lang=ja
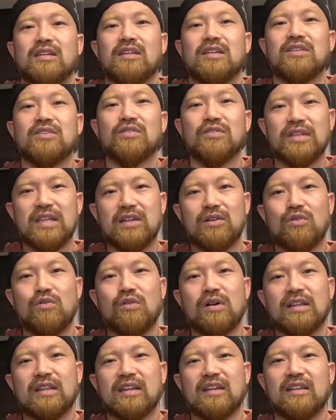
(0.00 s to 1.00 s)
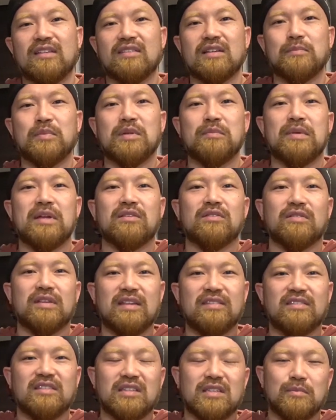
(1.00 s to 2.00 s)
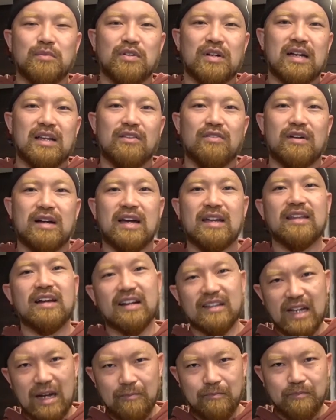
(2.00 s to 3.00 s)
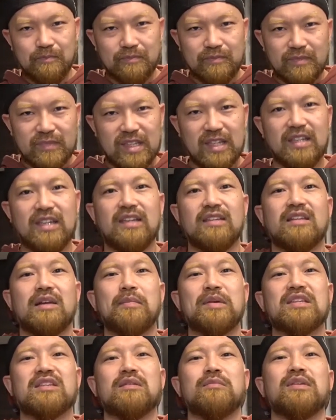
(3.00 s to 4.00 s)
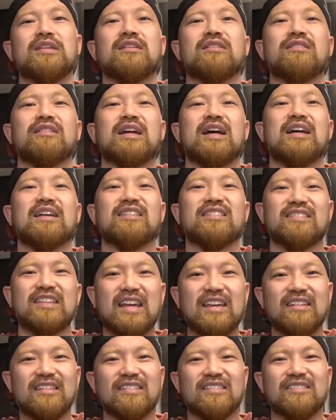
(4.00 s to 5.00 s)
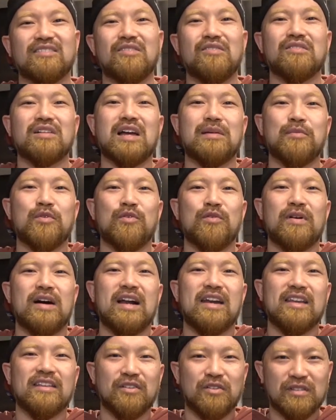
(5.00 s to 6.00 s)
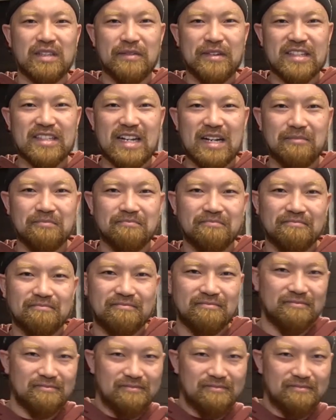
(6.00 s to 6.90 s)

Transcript: 非常に効果的なサプリメントです自分の体を変えた方ぜひ試してみてください今回もありがとうございました